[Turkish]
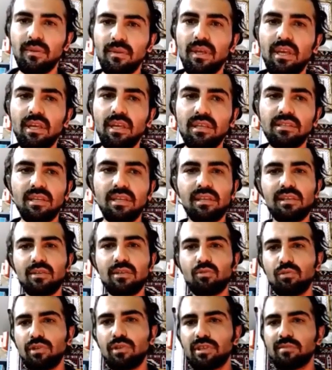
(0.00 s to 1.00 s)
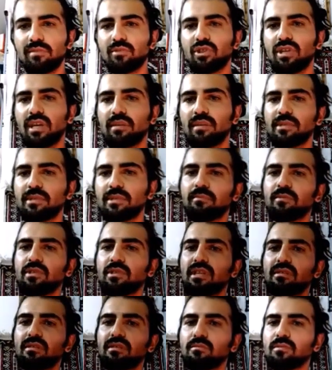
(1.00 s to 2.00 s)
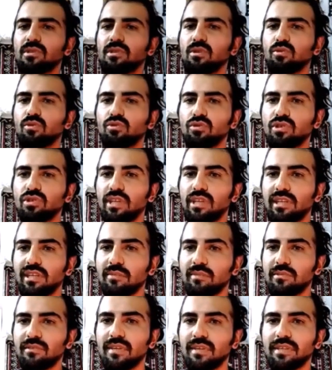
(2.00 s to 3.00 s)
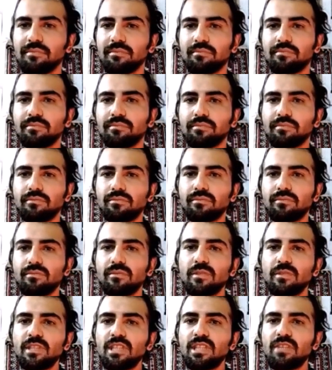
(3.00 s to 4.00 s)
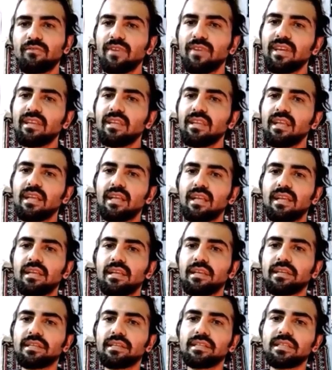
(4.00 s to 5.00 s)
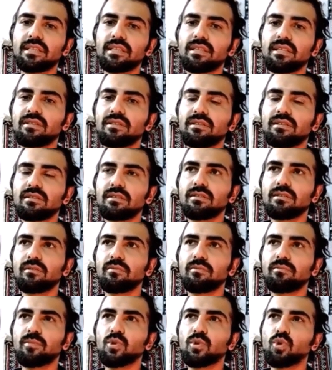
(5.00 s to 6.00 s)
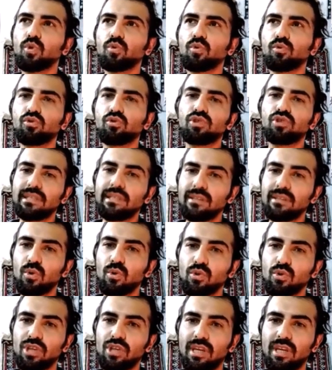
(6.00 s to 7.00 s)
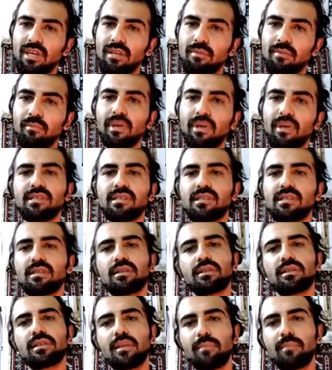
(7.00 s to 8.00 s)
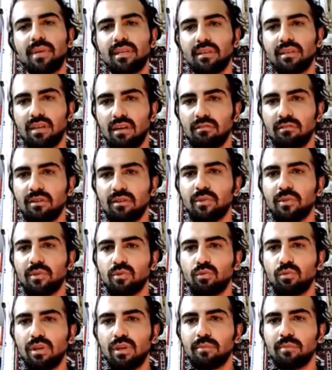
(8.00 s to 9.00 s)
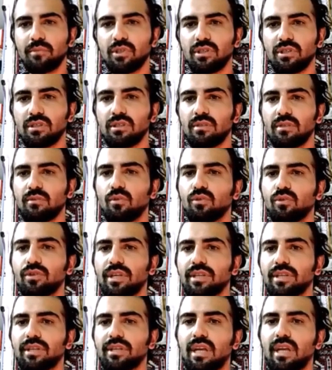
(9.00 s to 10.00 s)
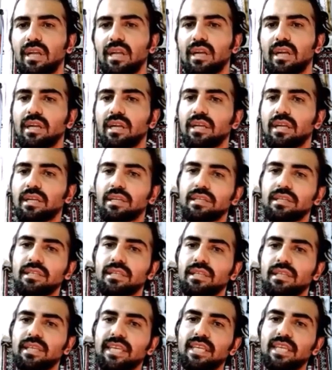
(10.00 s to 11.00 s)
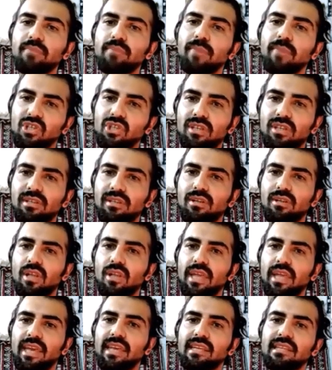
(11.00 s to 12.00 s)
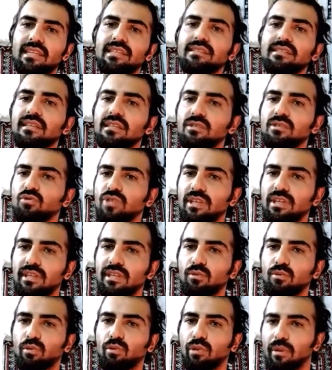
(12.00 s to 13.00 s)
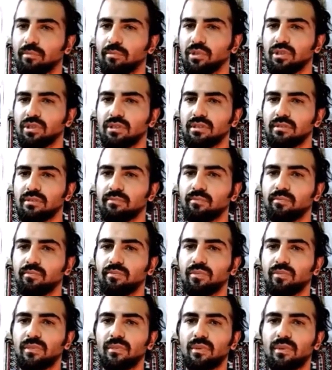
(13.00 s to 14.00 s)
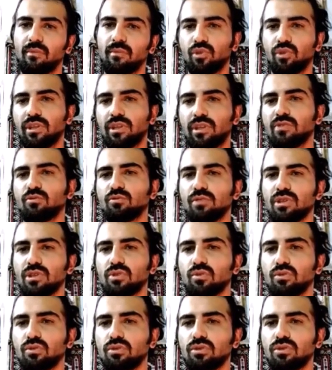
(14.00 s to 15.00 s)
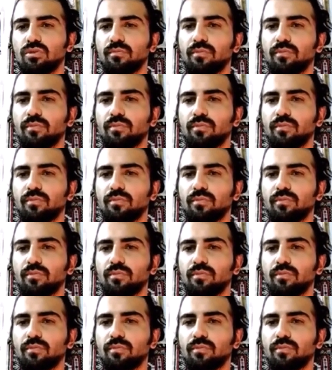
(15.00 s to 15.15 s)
Sayılar kullanılmış yani bizim kendimize özgü sayılarımız var. Ve e, birçok ulustan da önce bazı temel kavramları kullanmışız. Örneğin e, ilk başta 50'li sayı düzenini kullanmışız. Buna nasıl ulaşıyoruz?